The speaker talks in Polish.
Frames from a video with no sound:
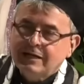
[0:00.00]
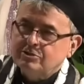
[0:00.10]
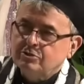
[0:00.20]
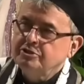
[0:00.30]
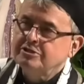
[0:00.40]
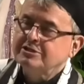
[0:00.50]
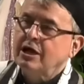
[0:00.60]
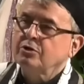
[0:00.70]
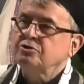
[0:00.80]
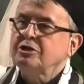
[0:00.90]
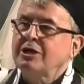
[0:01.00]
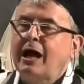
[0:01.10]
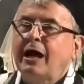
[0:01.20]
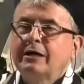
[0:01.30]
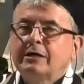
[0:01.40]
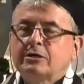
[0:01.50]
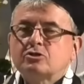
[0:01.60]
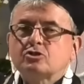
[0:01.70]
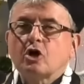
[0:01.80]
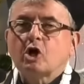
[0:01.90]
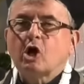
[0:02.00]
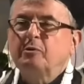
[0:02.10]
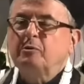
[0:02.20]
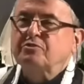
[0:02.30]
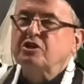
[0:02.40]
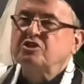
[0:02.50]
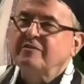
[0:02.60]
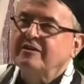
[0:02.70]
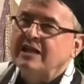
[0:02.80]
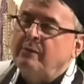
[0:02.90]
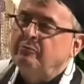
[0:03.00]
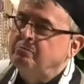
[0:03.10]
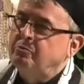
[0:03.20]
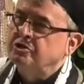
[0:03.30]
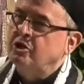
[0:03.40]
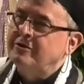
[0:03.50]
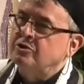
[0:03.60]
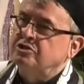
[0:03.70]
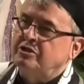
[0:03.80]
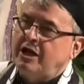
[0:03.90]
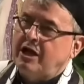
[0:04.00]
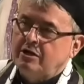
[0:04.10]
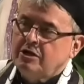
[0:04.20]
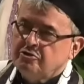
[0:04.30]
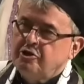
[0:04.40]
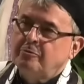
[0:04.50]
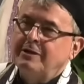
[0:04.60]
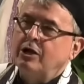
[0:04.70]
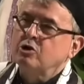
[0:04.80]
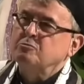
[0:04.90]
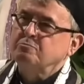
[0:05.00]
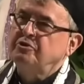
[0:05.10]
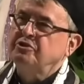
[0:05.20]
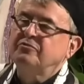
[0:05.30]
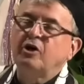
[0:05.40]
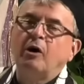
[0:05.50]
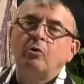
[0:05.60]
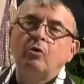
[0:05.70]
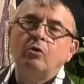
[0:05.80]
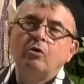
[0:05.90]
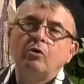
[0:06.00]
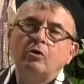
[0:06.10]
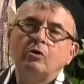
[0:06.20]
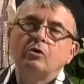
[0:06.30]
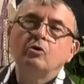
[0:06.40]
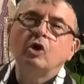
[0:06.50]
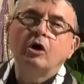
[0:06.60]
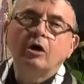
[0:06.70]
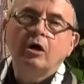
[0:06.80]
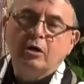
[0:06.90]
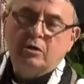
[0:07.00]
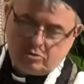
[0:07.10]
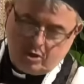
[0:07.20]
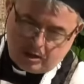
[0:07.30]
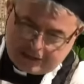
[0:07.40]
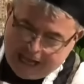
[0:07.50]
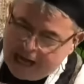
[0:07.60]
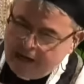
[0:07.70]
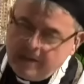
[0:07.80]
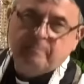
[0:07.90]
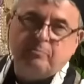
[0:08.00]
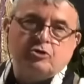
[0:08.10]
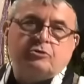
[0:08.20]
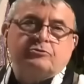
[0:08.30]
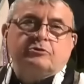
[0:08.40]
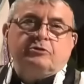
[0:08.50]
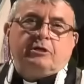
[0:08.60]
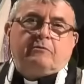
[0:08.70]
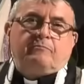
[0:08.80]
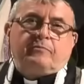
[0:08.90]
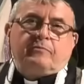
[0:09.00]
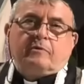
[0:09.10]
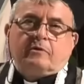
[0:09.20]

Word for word: Katolicka rodzina co robi przed świętami Bożego Narodzenia? Dobra gospodyni w domu totalne porządki, nie?